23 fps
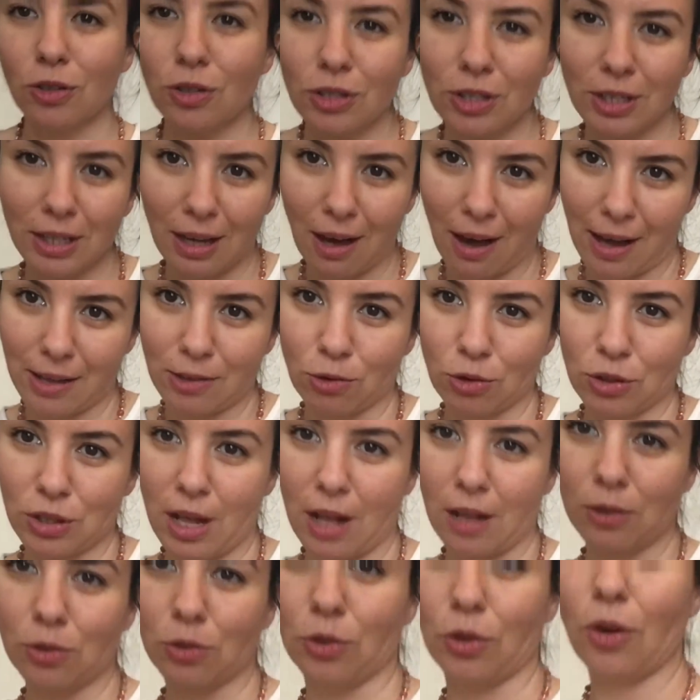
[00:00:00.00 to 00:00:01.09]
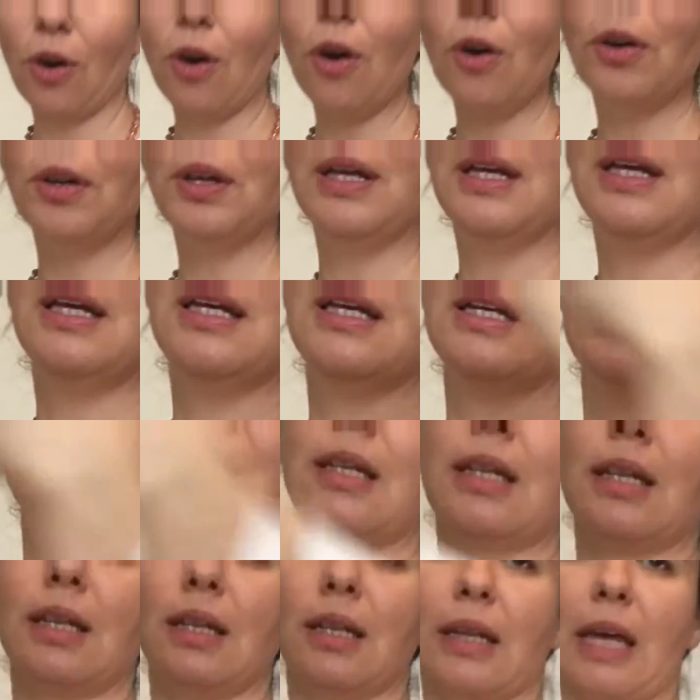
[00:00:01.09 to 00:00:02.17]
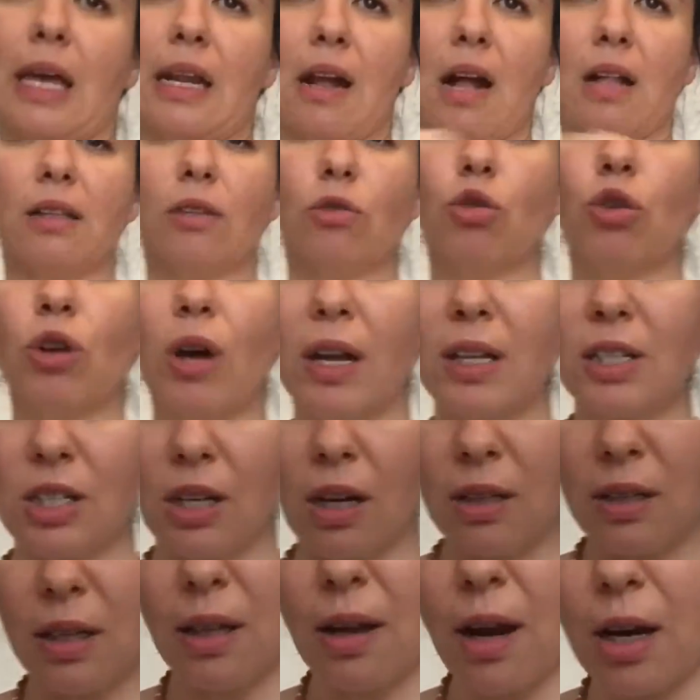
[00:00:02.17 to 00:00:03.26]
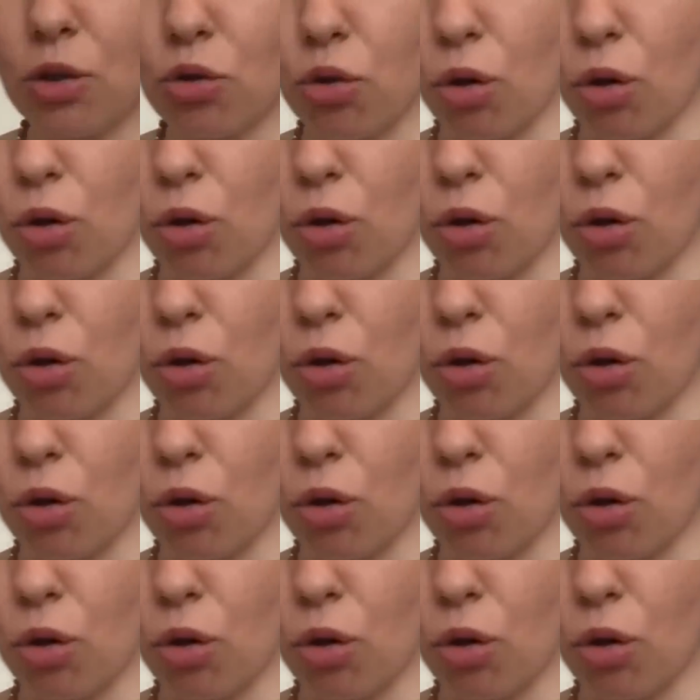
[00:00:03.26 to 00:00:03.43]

Gayet güzel duruyor. Ee, genelde rugan çantalar çok